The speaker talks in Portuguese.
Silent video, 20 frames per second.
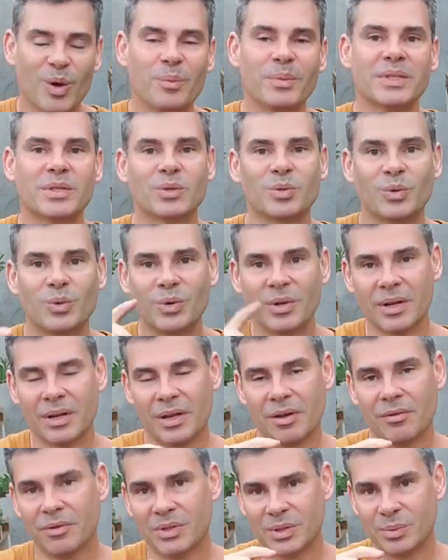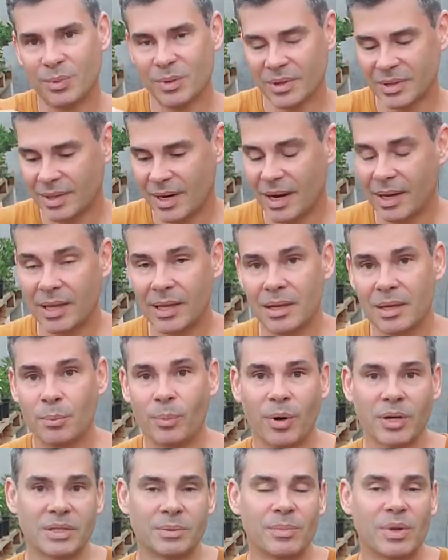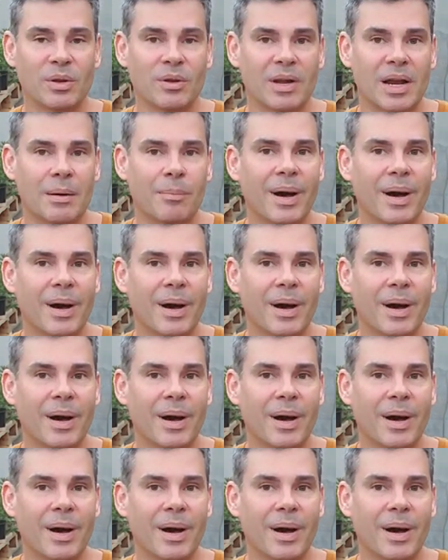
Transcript: uma mistura que eu vou te mostrar aqui que pode melhorar